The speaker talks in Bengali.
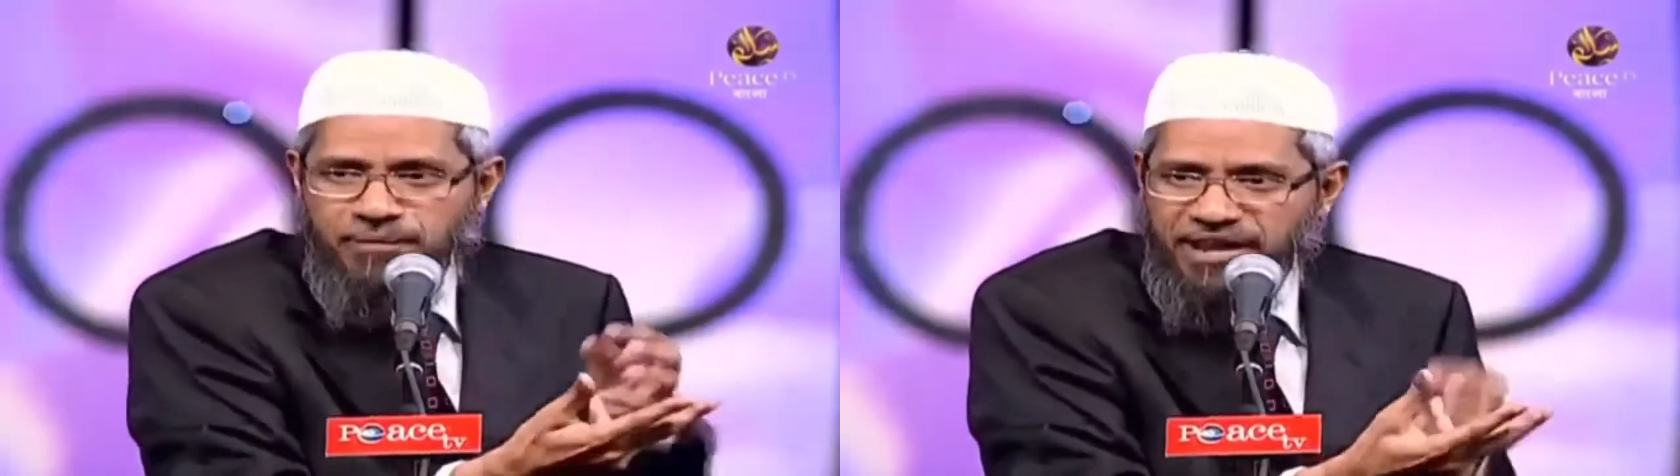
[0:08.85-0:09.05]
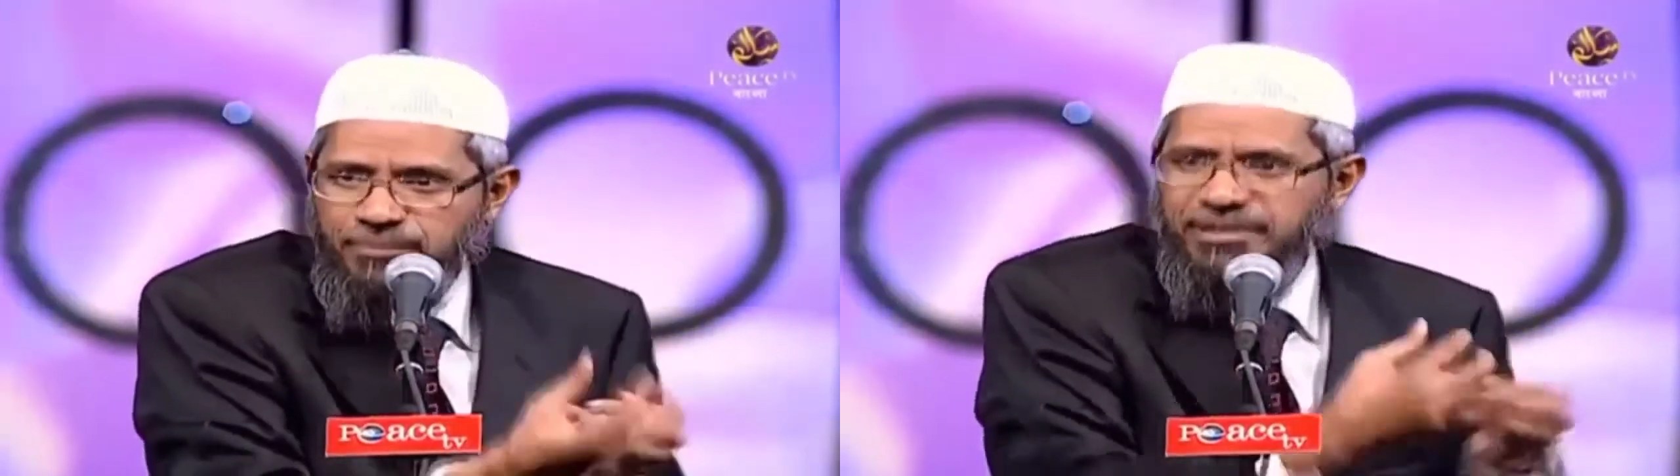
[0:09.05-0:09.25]

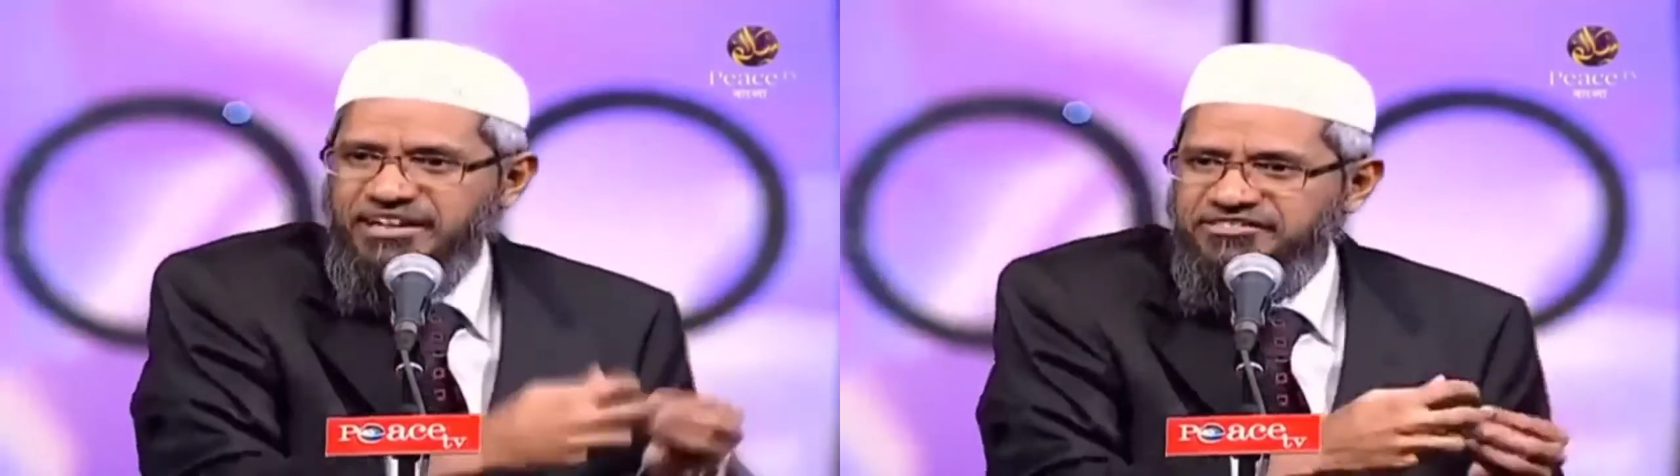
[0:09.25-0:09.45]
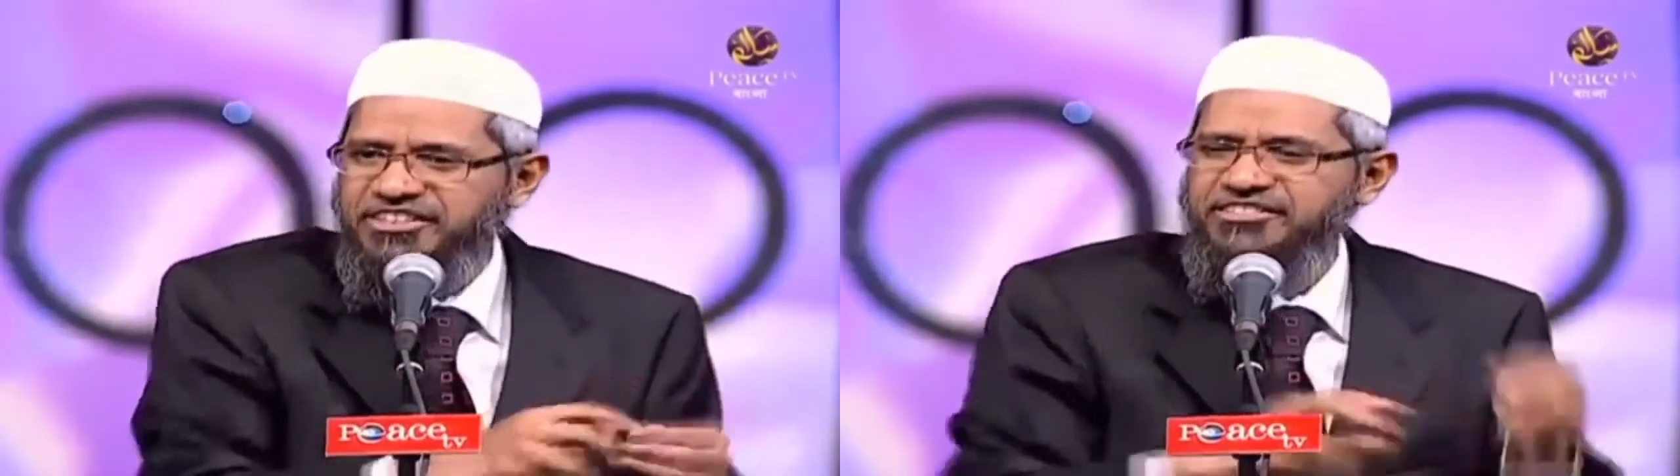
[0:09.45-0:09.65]
শত্রু
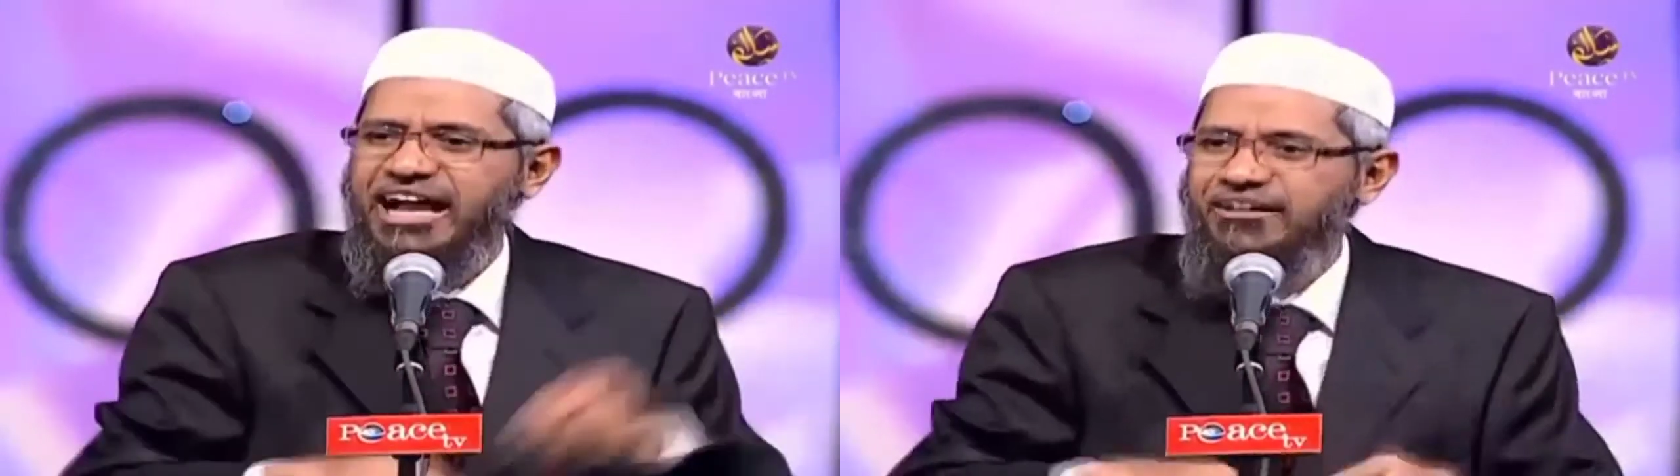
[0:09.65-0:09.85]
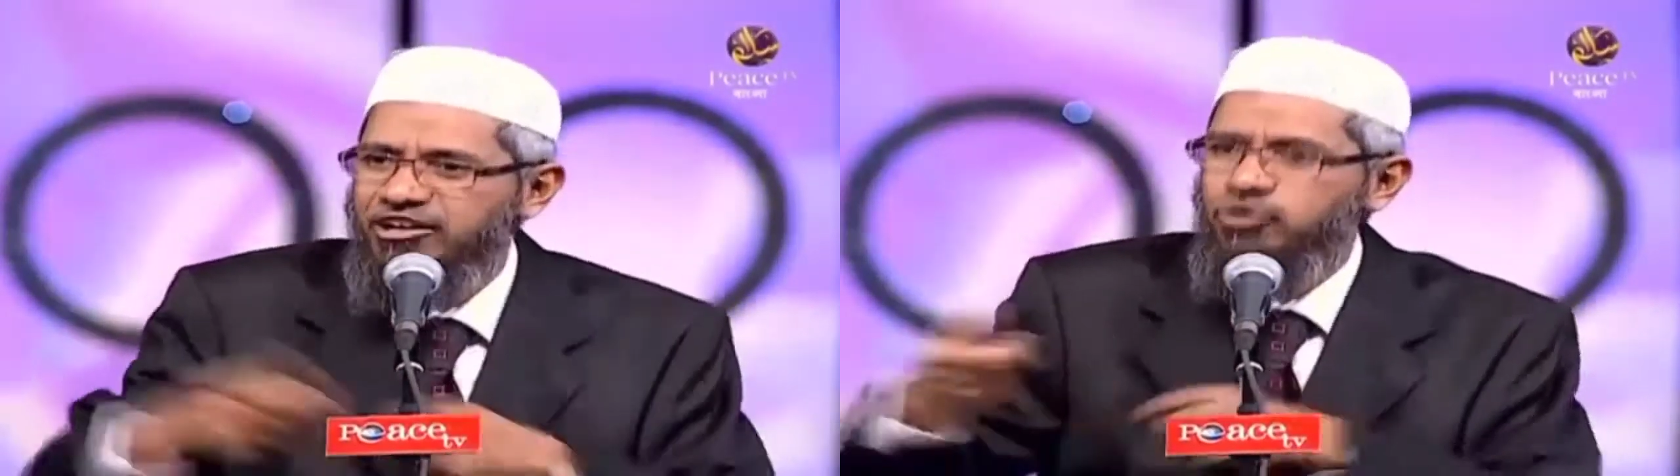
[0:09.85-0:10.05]
যদি এটা করে
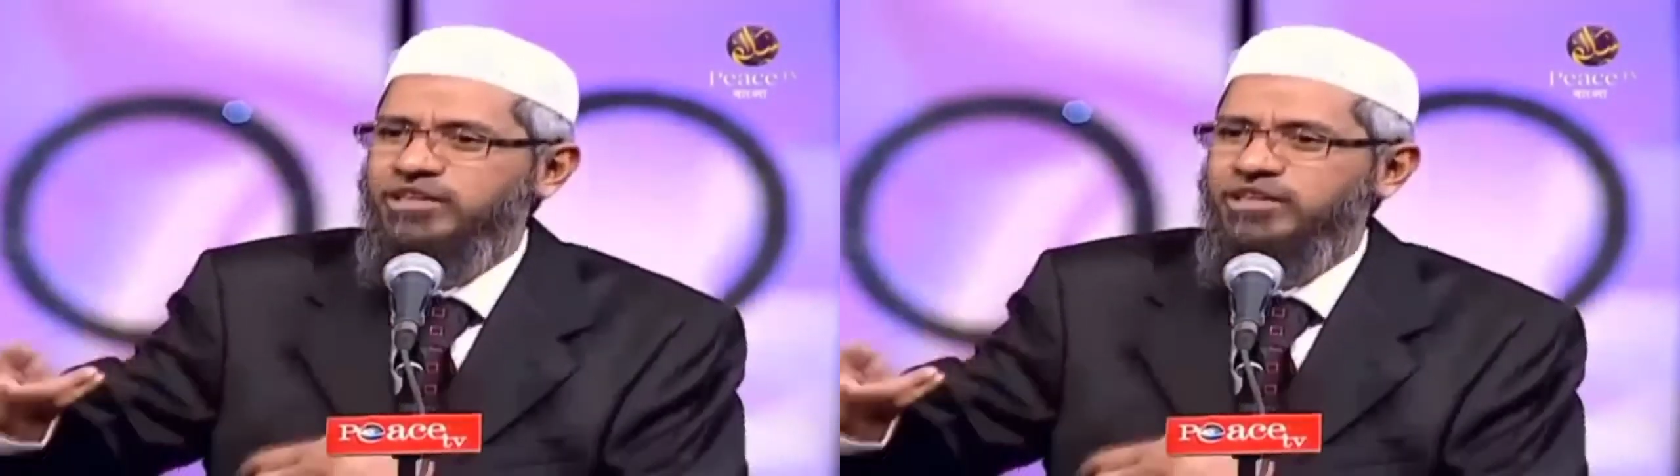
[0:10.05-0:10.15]
আমি ওটা